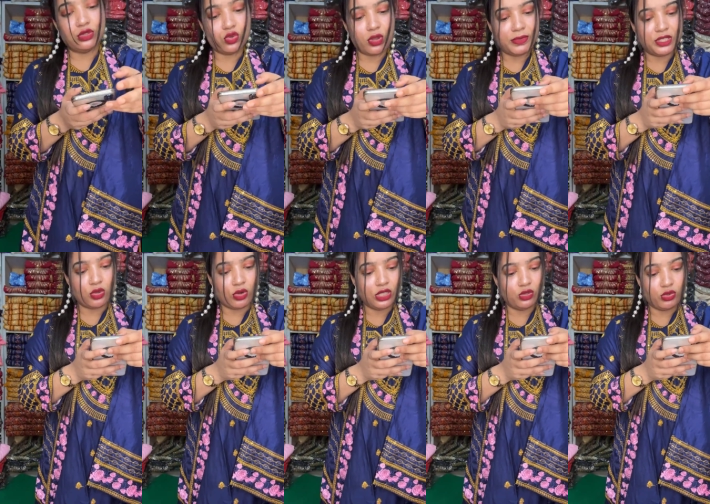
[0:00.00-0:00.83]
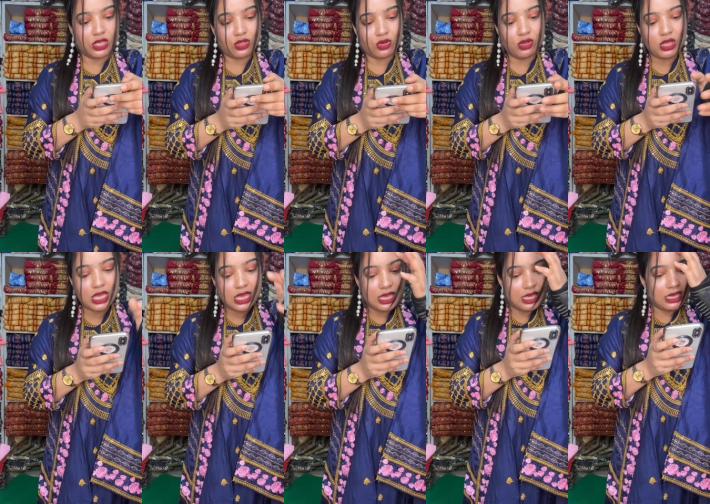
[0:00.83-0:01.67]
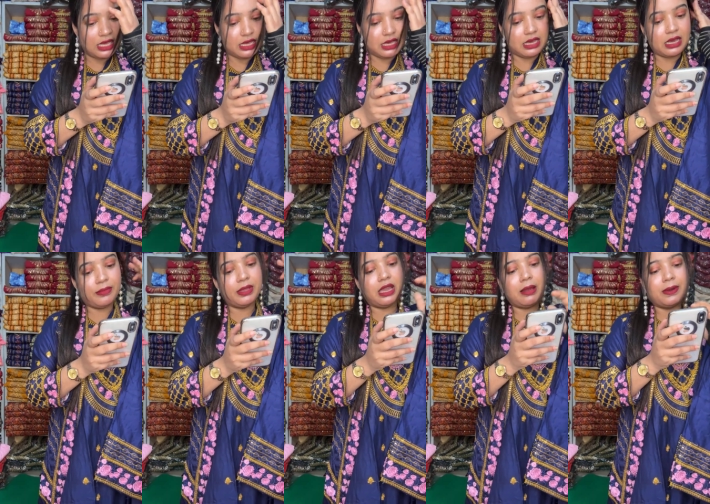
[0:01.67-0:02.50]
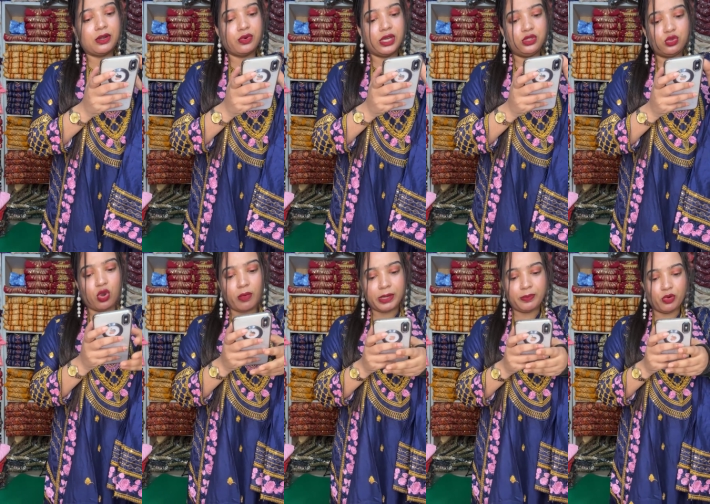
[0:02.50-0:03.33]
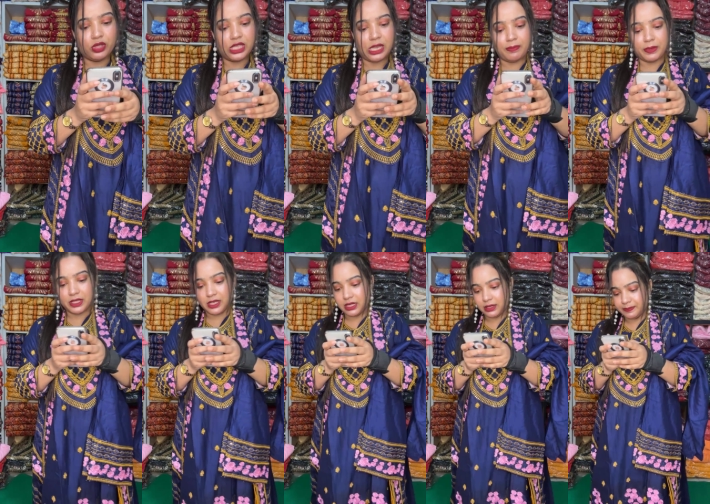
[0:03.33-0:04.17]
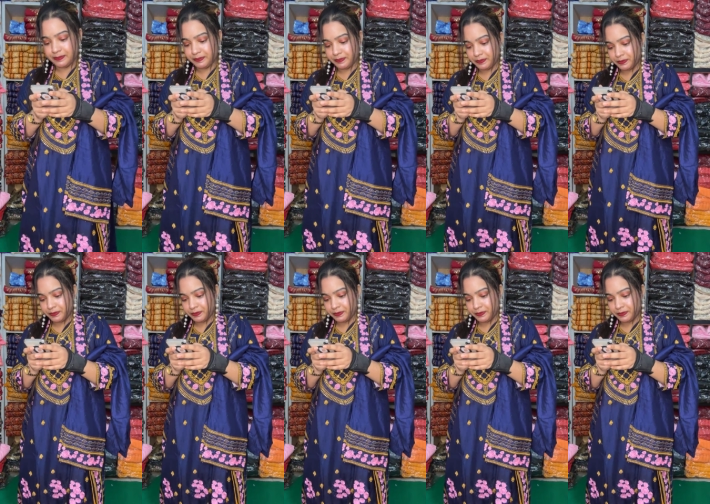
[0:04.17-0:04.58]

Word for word: এটার জন্য আমি সরি দুঃখিত আমি আবার করে একটু কমেন্ট পড়ে দিই আপনাদের হ্যাঁ